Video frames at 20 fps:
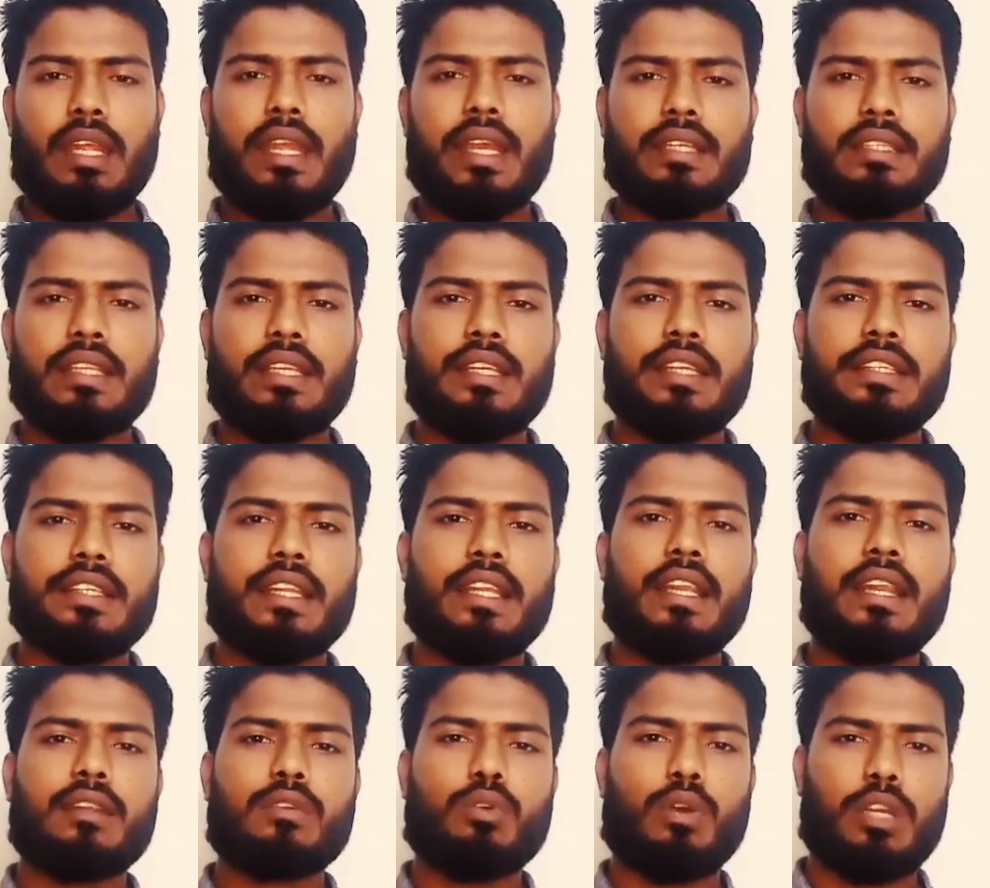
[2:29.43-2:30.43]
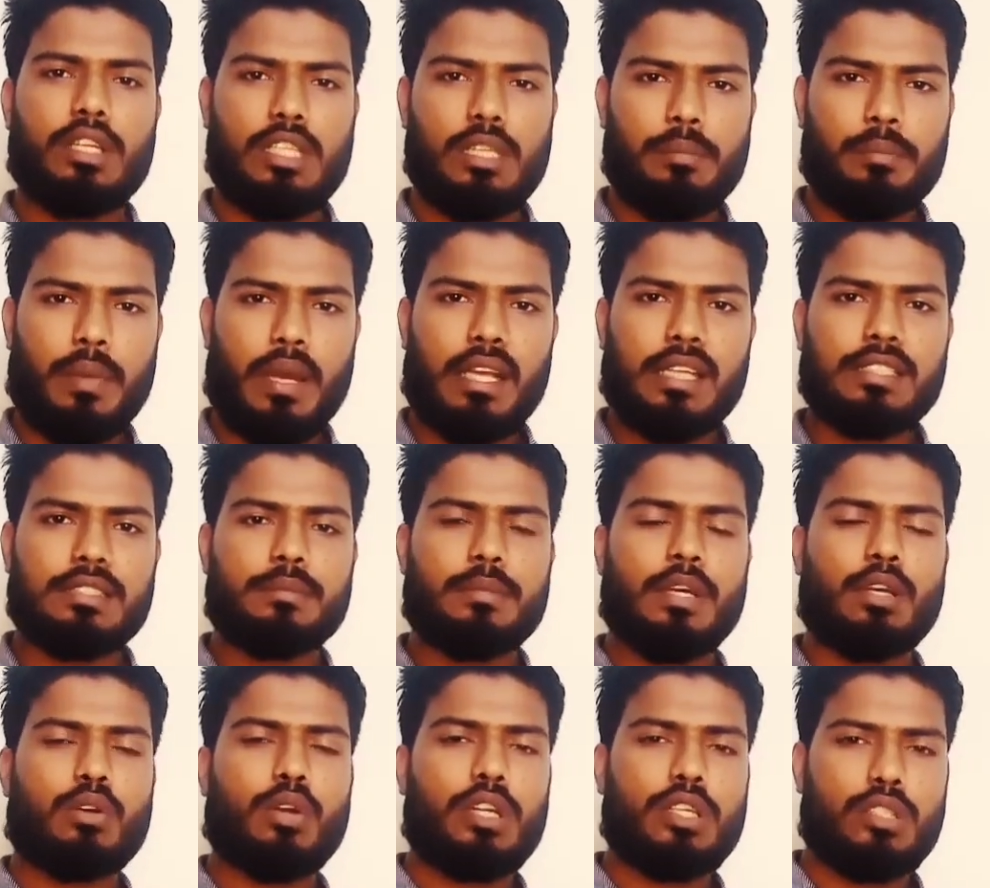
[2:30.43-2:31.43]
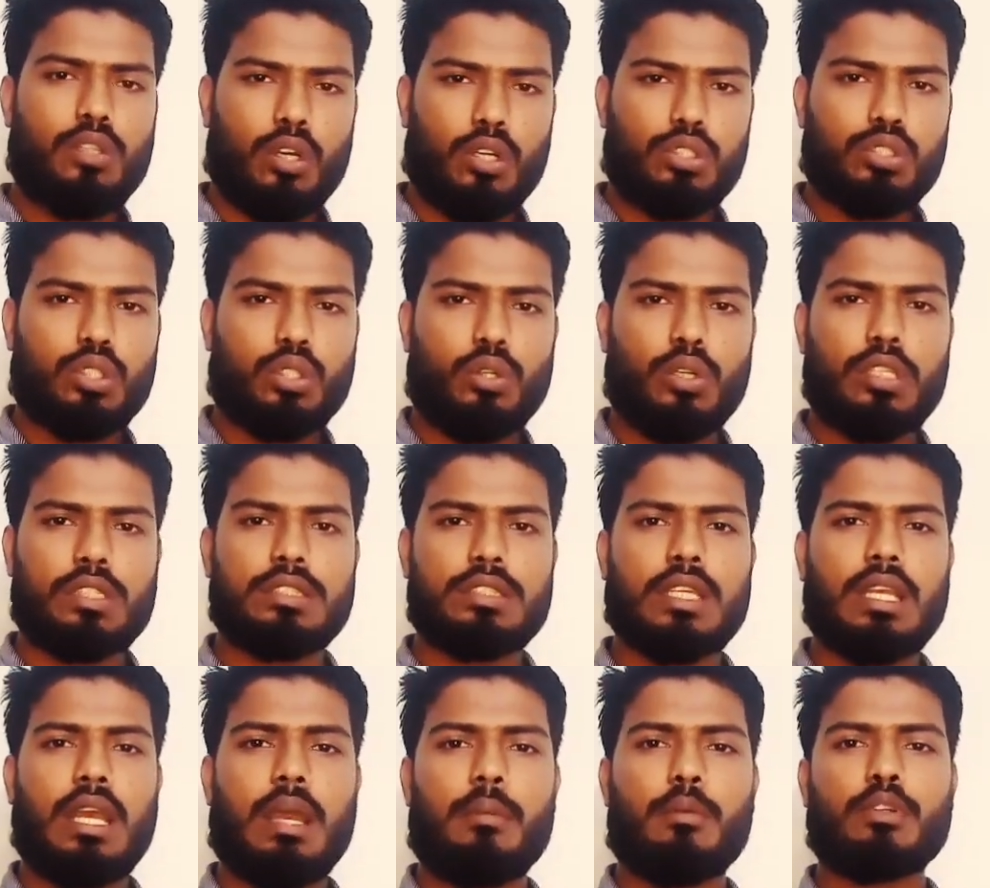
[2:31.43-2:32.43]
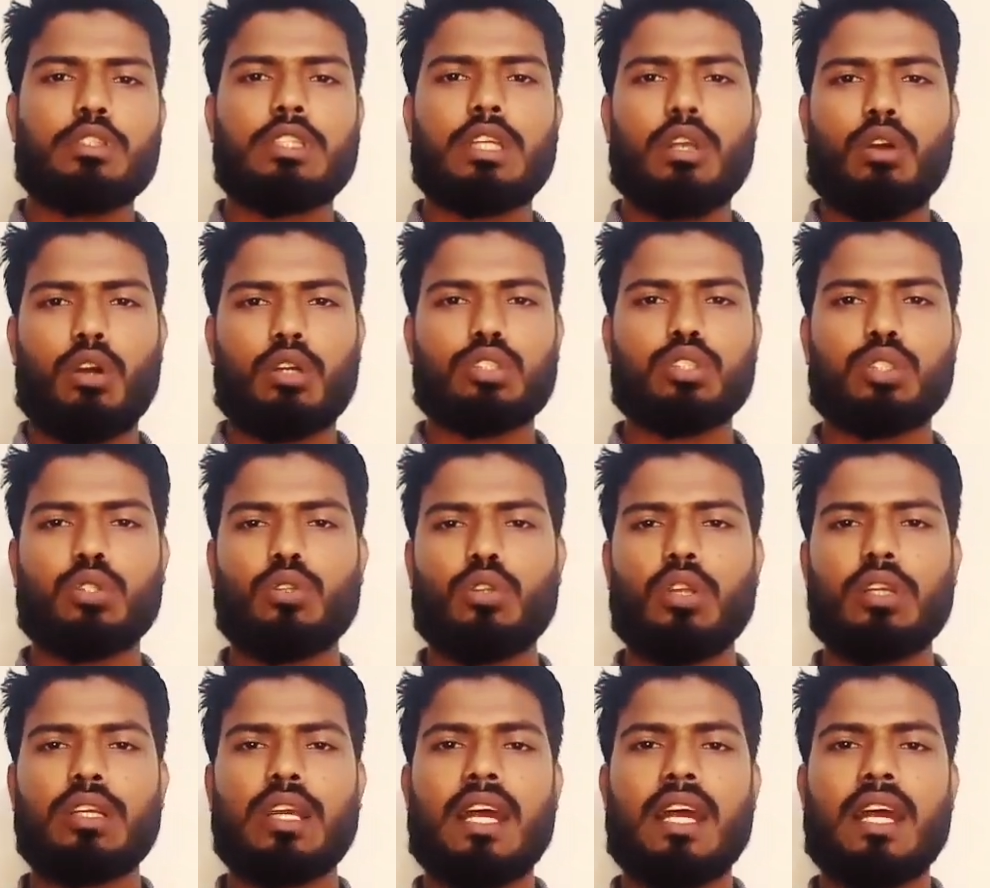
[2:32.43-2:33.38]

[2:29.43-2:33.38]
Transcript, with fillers: নেই একটি নিডেলের কয়টি পার্টস বা কয়টি অংশ রয়েছে এবং সেই অংশগুলোর